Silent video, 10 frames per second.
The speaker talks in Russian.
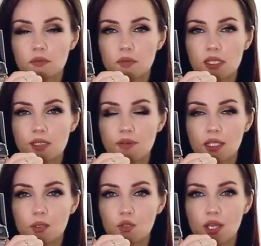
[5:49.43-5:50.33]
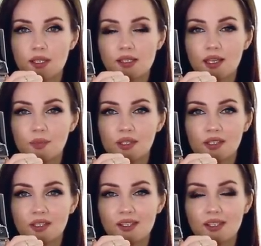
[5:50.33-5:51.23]
Цвет ремешка серебряный,
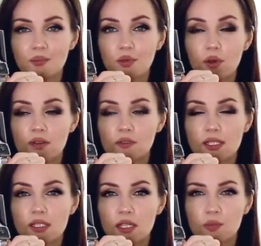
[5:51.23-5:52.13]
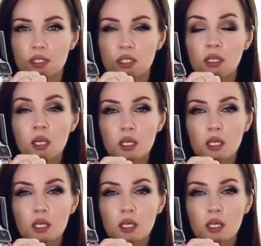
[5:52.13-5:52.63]
не серебро, а вот серебряный.